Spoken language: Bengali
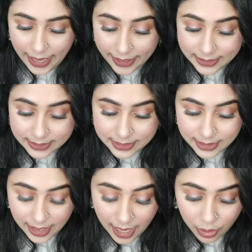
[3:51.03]
অ্যান্ড
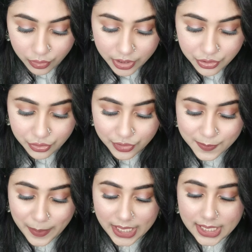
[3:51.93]
আরও কিছু
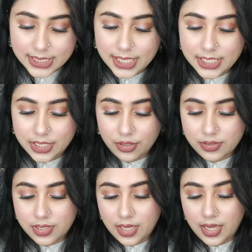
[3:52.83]
নোস্পিন আছে সেটা
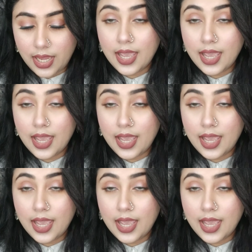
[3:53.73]
হচ্ছে